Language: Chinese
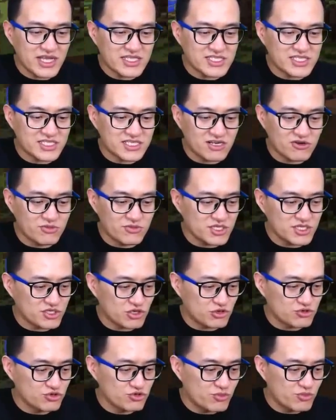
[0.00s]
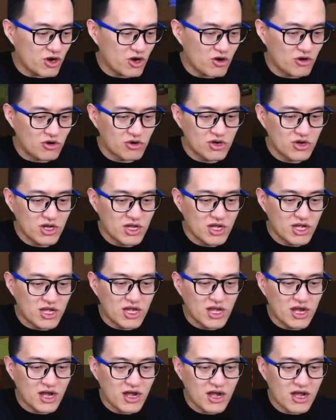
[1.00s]
骑着我们的小熊猫。
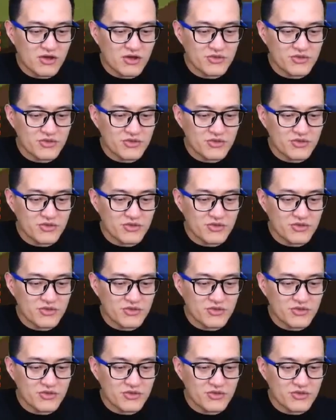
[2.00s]
Oh